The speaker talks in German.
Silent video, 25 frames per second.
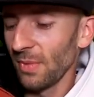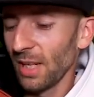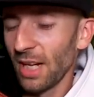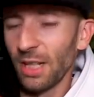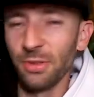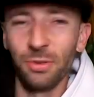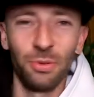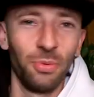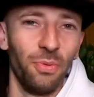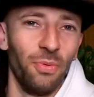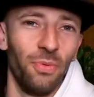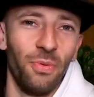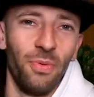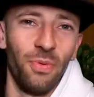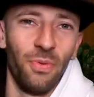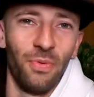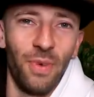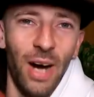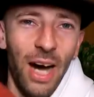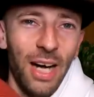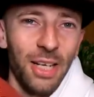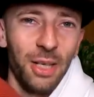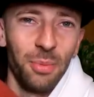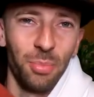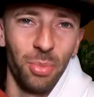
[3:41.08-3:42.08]
Also
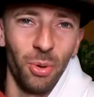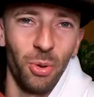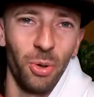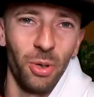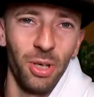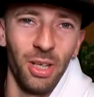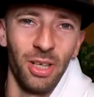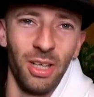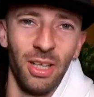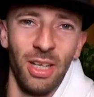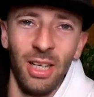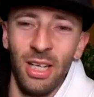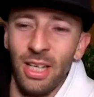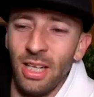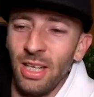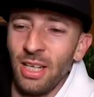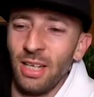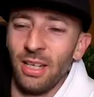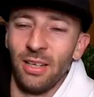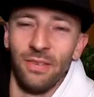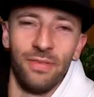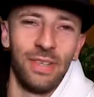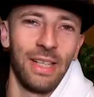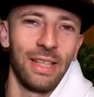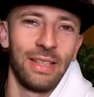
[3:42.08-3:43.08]
wahre Baller
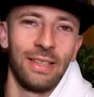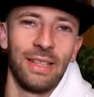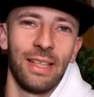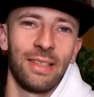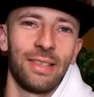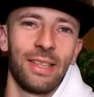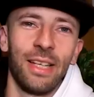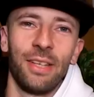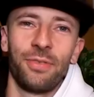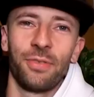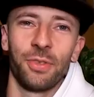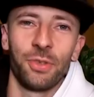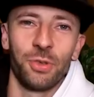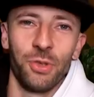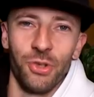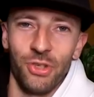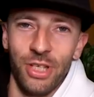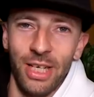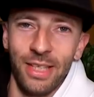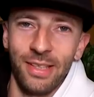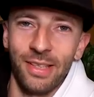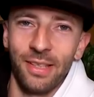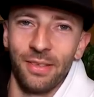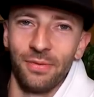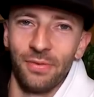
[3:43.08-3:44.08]
werden das einfach zu
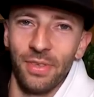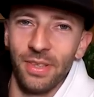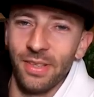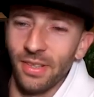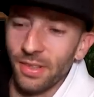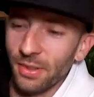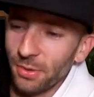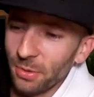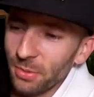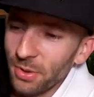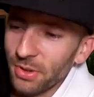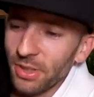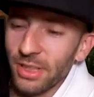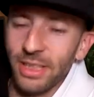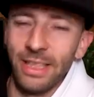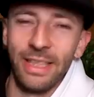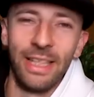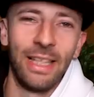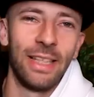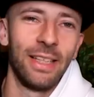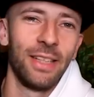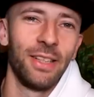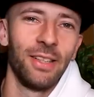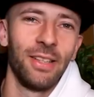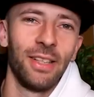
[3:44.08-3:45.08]
schätzen wissen, sowas in den
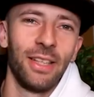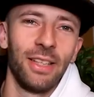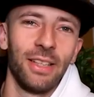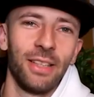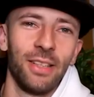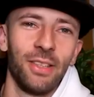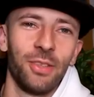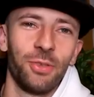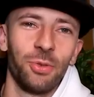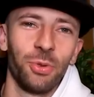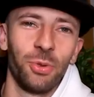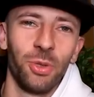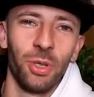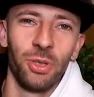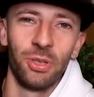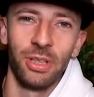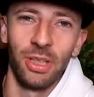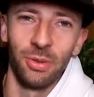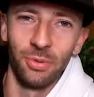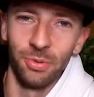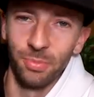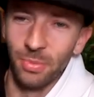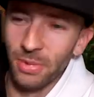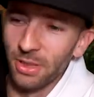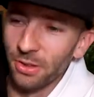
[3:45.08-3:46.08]
Händen halten zu können,
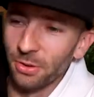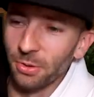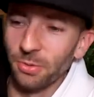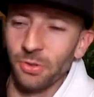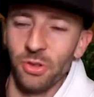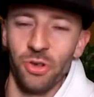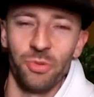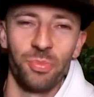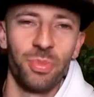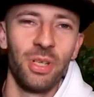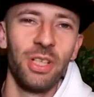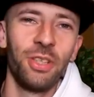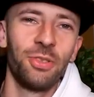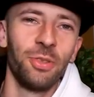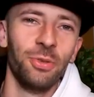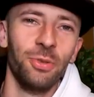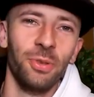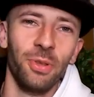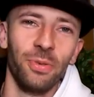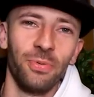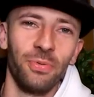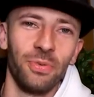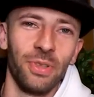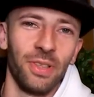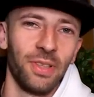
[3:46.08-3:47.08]
mit sowas spielen zu
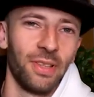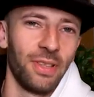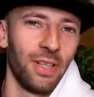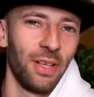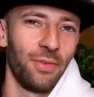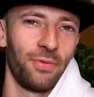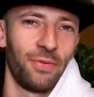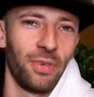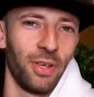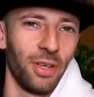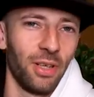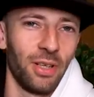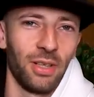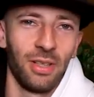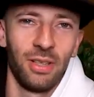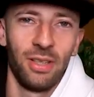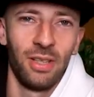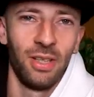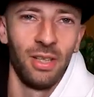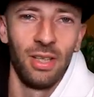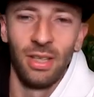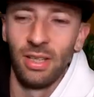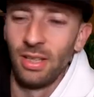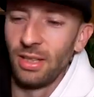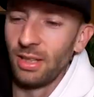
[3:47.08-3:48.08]
dürfen. Das ist einfach.
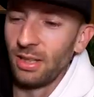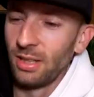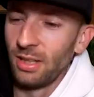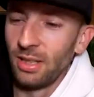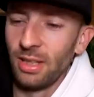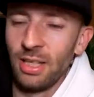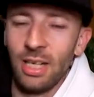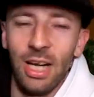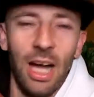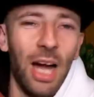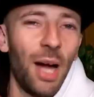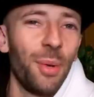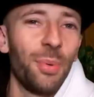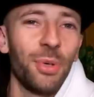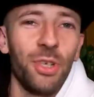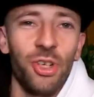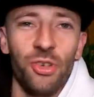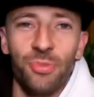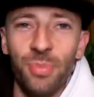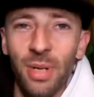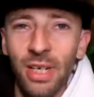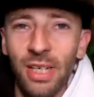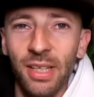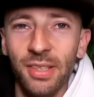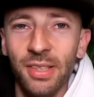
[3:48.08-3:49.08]
Aber
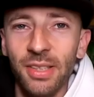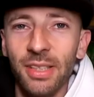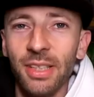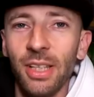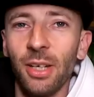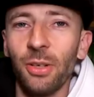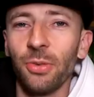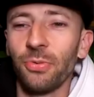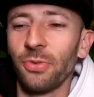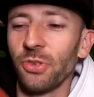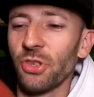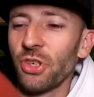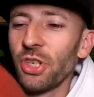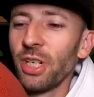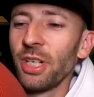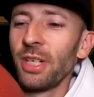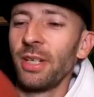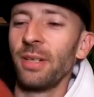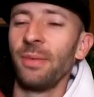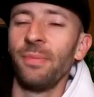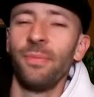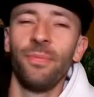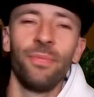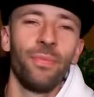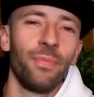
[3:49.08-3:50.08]
Geschmäcker sind auch
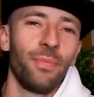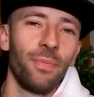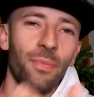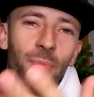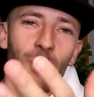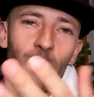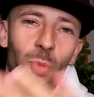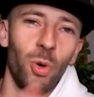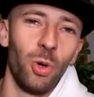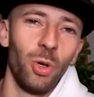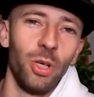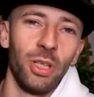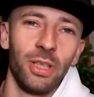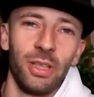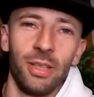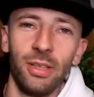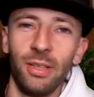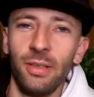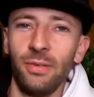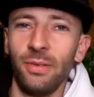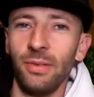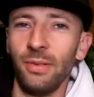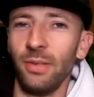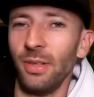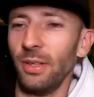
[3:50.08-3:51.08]
verschieden.
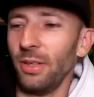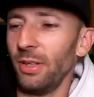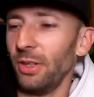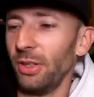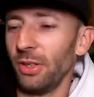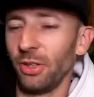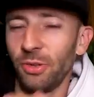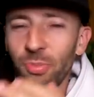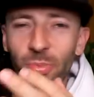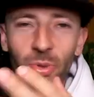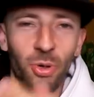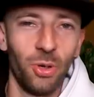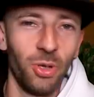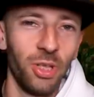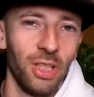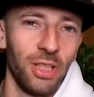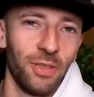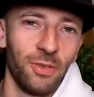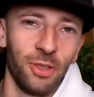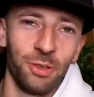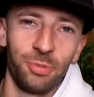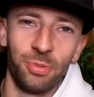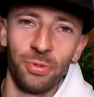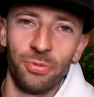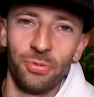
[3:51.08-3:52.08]
Molten, äh, Spalding,
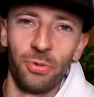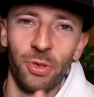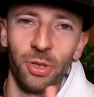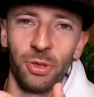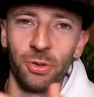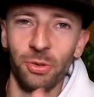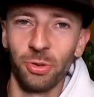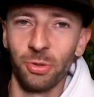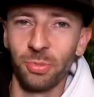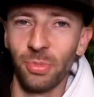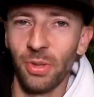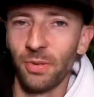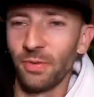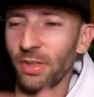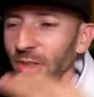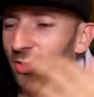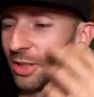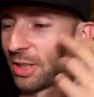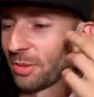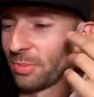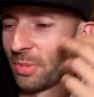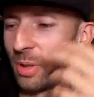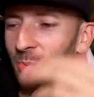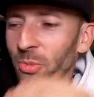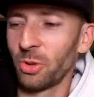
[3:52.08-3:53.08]
was bevorzugt man, was
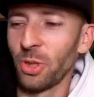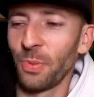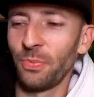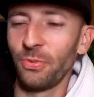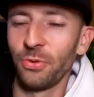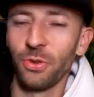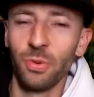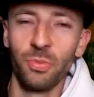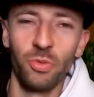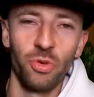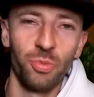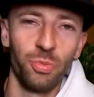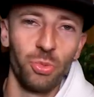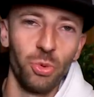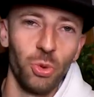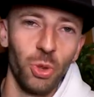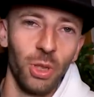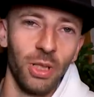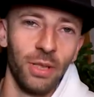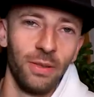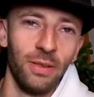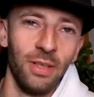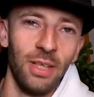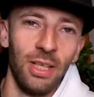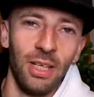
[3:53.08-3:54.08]
hat man im Kopf
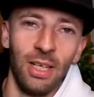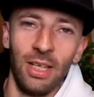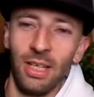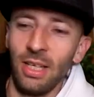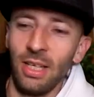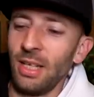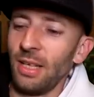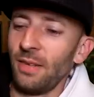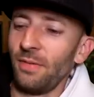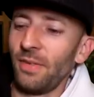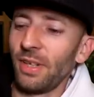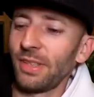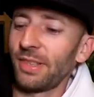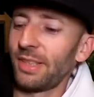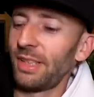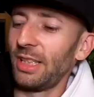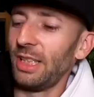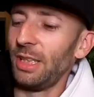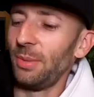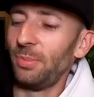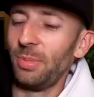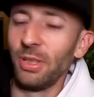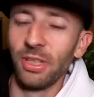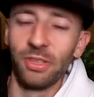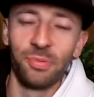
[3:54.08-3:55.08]
umspuken, was die
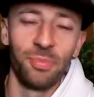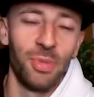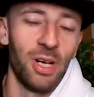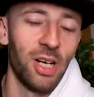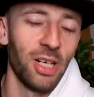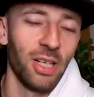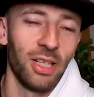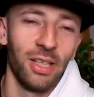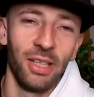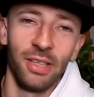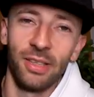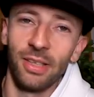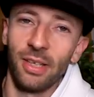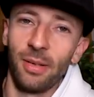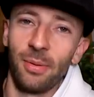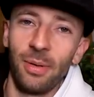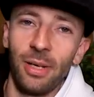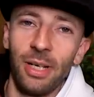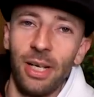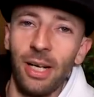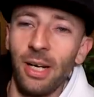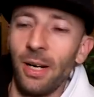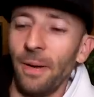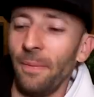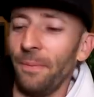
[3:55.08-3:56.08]
Lieblingsmarke ist. Aber
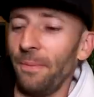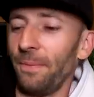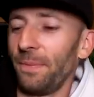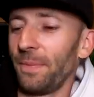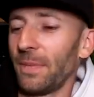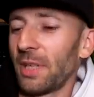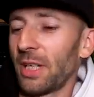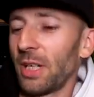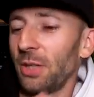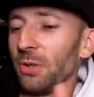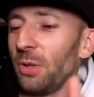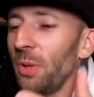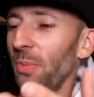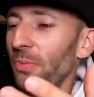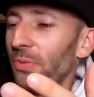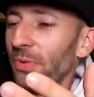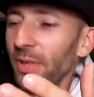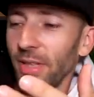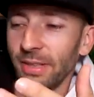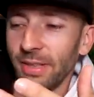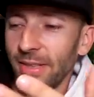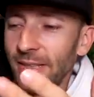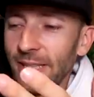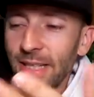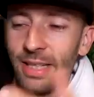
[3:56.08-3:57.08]
ja, kann nur,
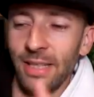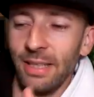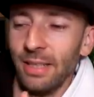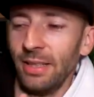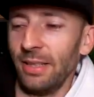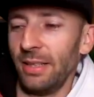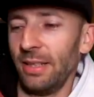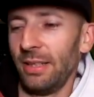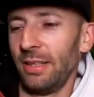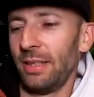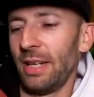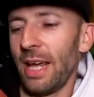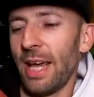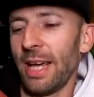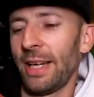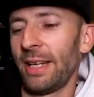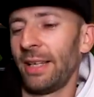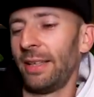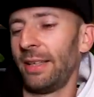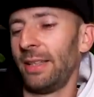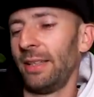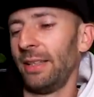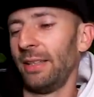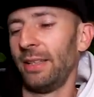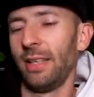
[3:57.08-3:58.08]
also den
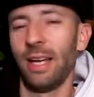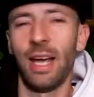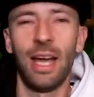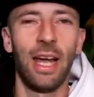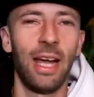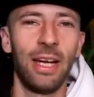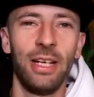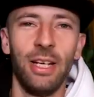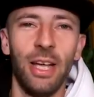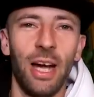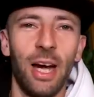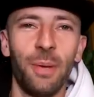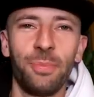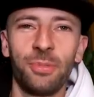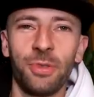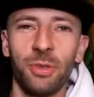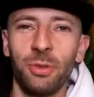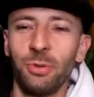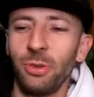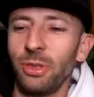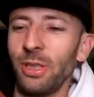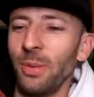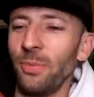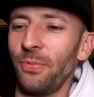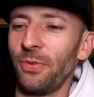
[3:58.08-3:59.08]
echt eine
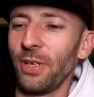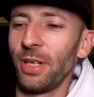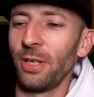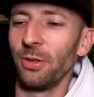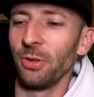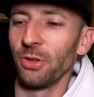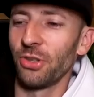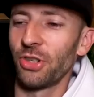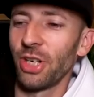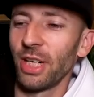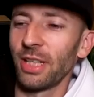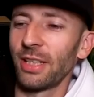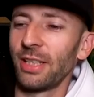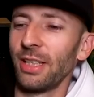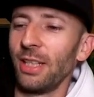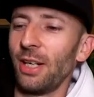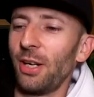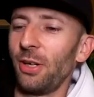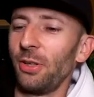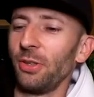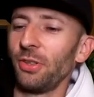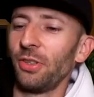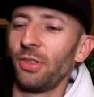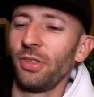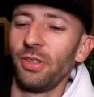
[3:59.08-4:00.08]
absolute Empfehlung. Checkt den
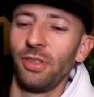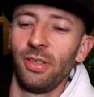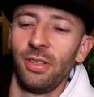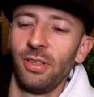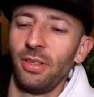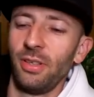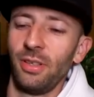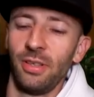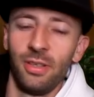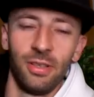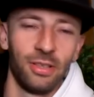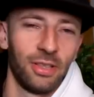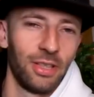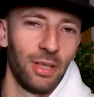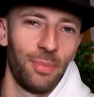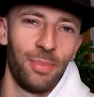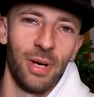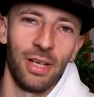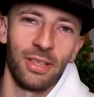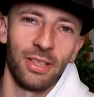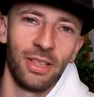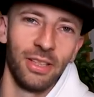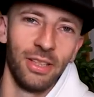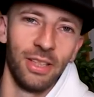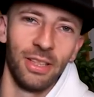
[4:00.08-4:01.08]
aus, da
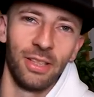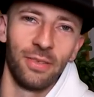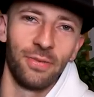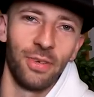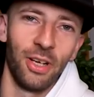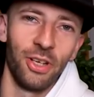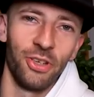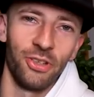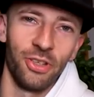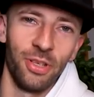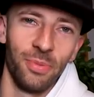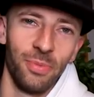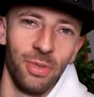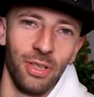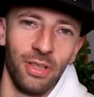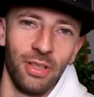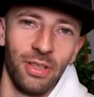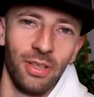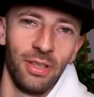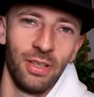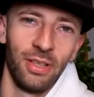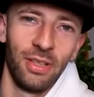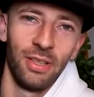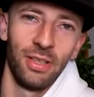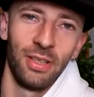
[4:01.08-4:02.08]
macht er nichts falsch damit.
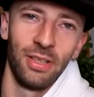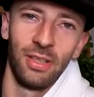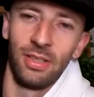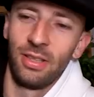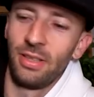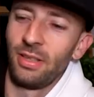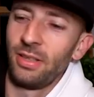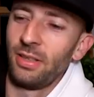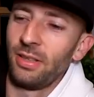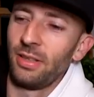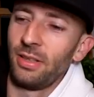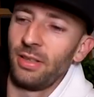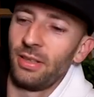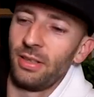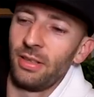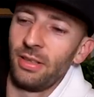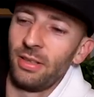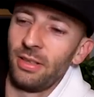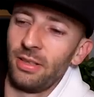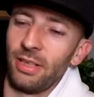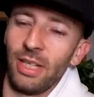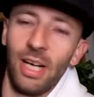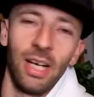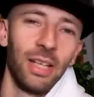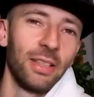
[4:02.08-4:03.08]

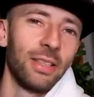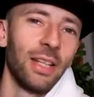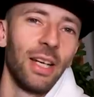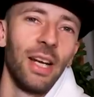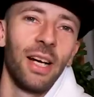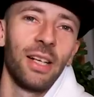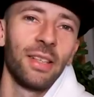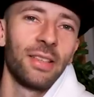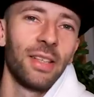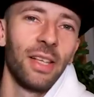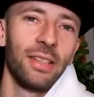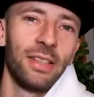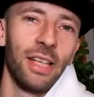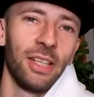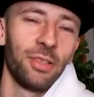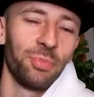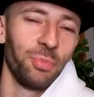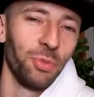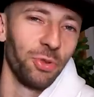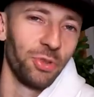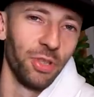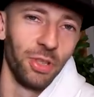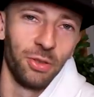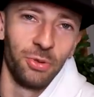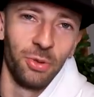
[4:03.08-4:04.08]
Ja, der Langzeittest
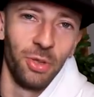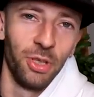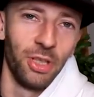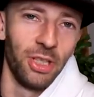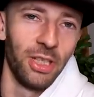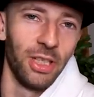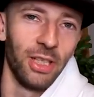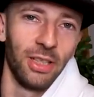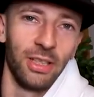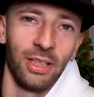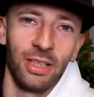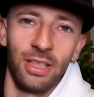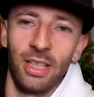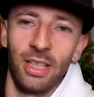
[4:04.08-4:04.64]
muss natürlich ja, Da